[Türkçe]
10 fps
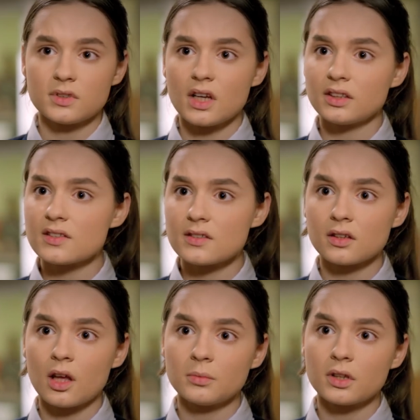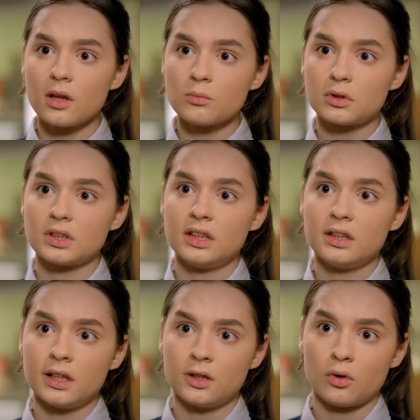sence Sinan abi neden bu kadar
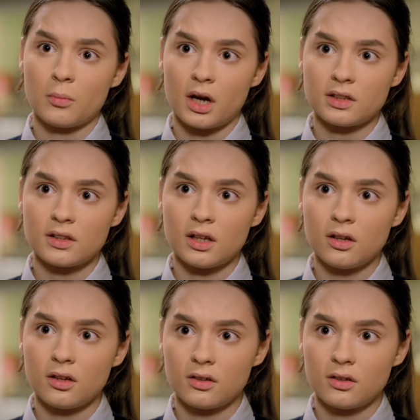ilgileniyor Mert'ine?